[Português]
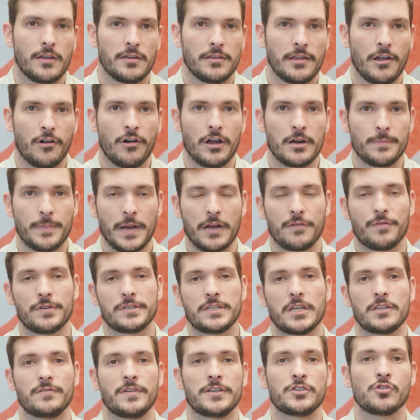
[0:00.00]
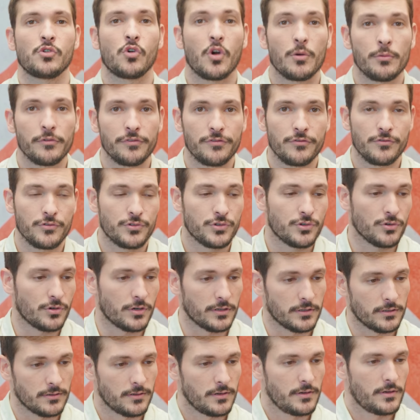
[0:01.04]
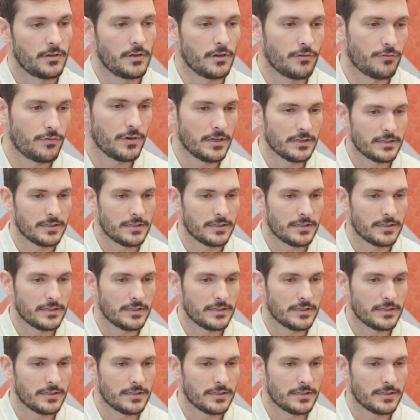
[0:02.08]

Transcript: E agora para que vocês vejam como funciona. Eu vou